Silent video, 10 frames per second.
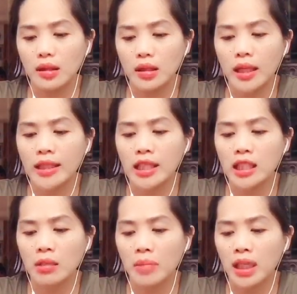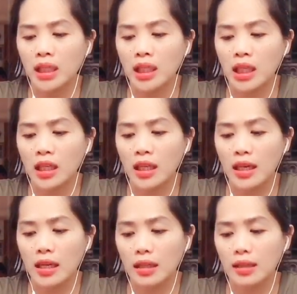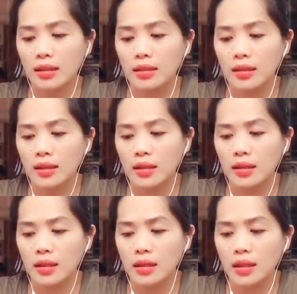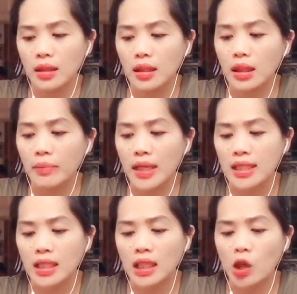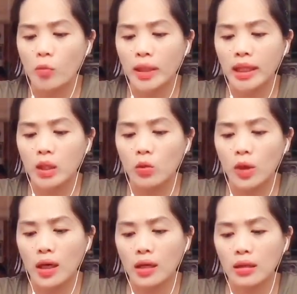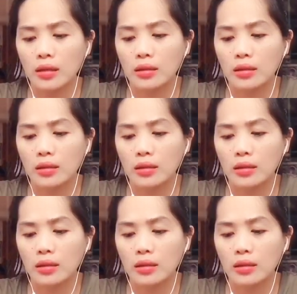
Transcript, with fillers: Nadagsan man itirig na. Ngamnas kan nga umadayo ak.